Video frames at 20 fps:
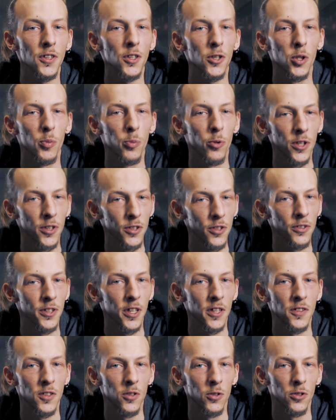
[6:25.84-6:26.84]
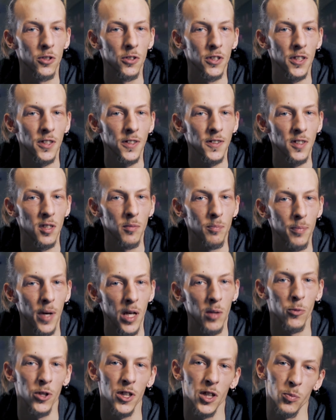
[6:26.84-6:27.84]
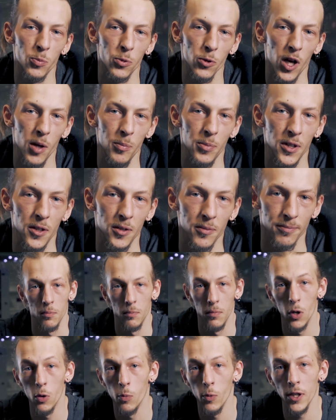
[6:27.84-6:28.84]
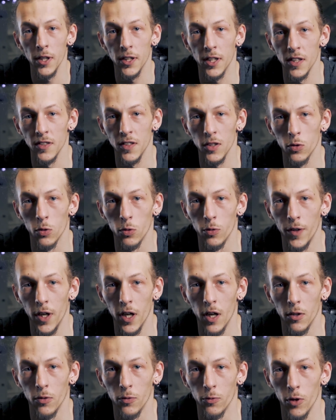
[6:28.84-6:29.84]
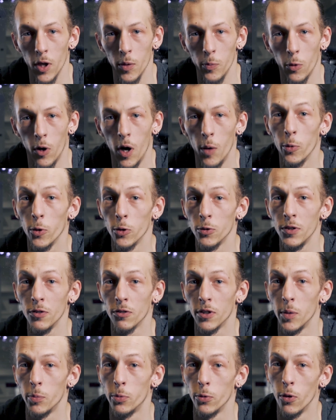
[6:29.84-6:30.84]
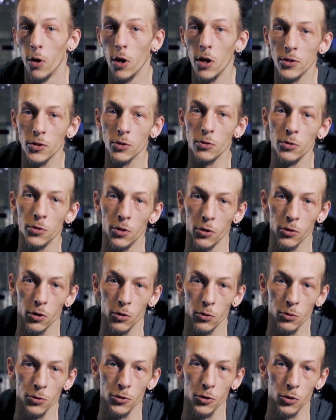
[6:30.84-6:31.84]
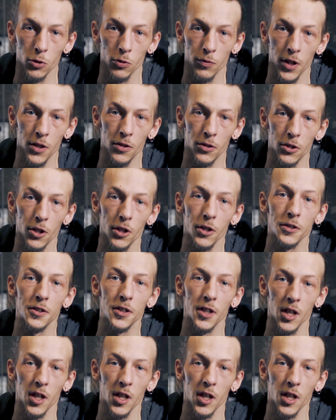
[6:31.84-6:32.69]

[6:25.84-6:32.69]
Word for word: dire que pour les temps d'accès aux données, c'est pas le moyen le plus rapide. Mais au moins les cassettes ont ouvert une voie pour un produit dont les plus old school d'entre nous se souviennent encore